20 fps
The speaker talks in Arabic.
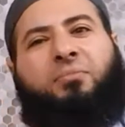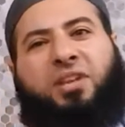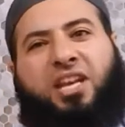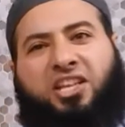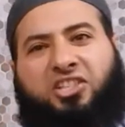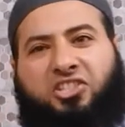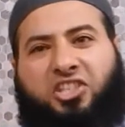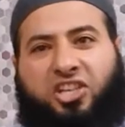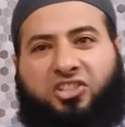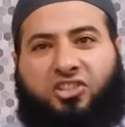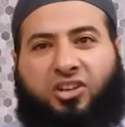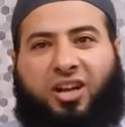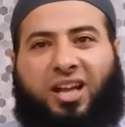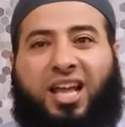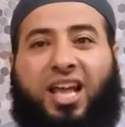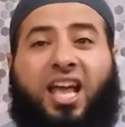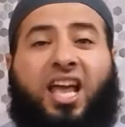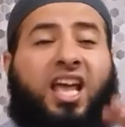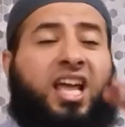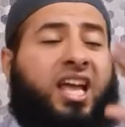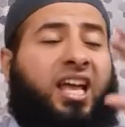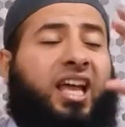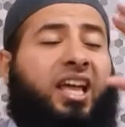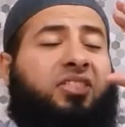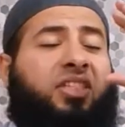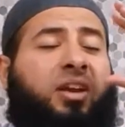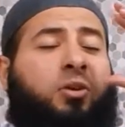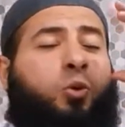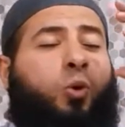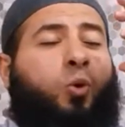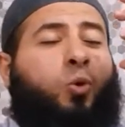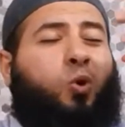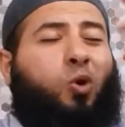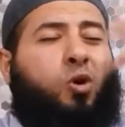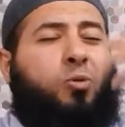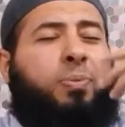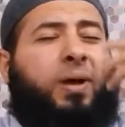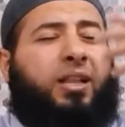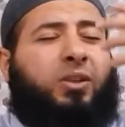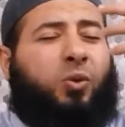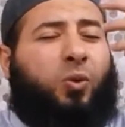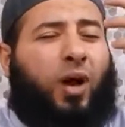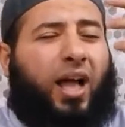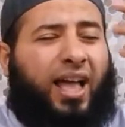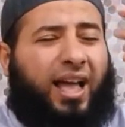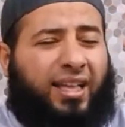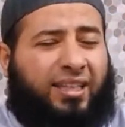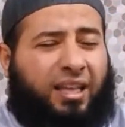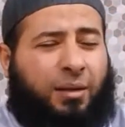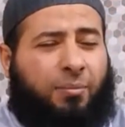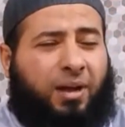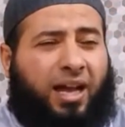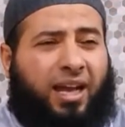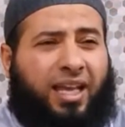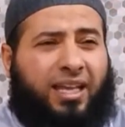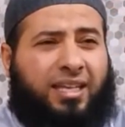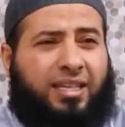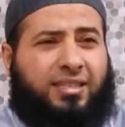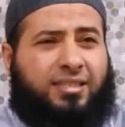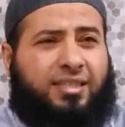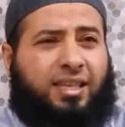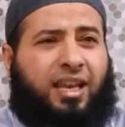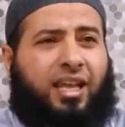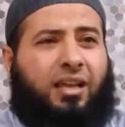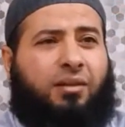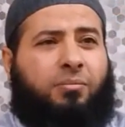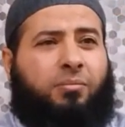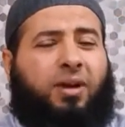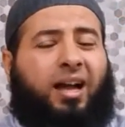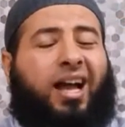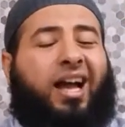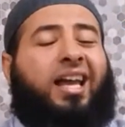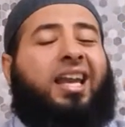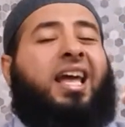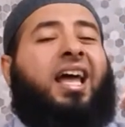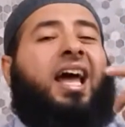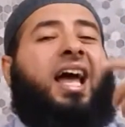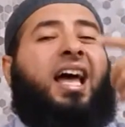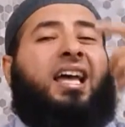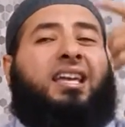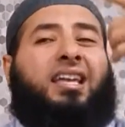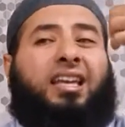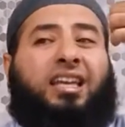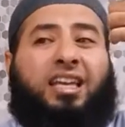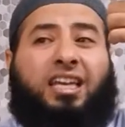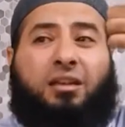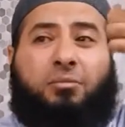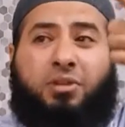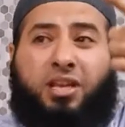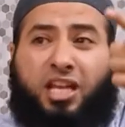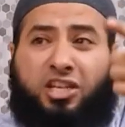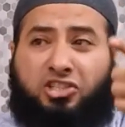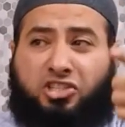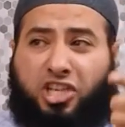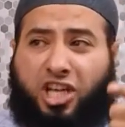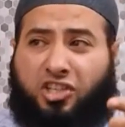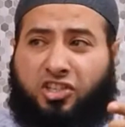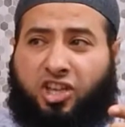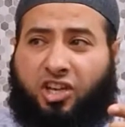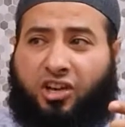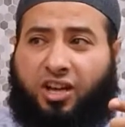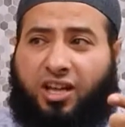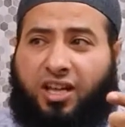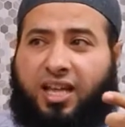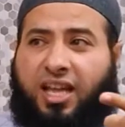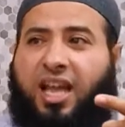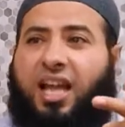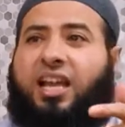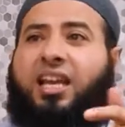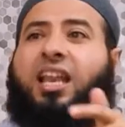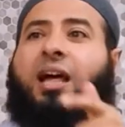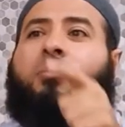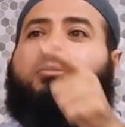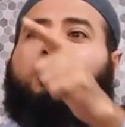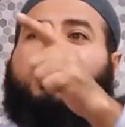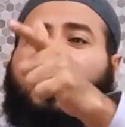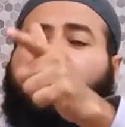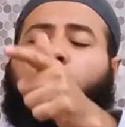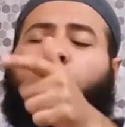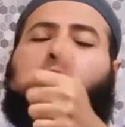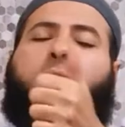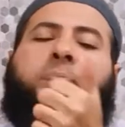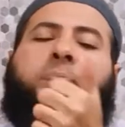من الشجرة إذا عقوبة آدم عليه السلام على أكله من الشجرة لم تكن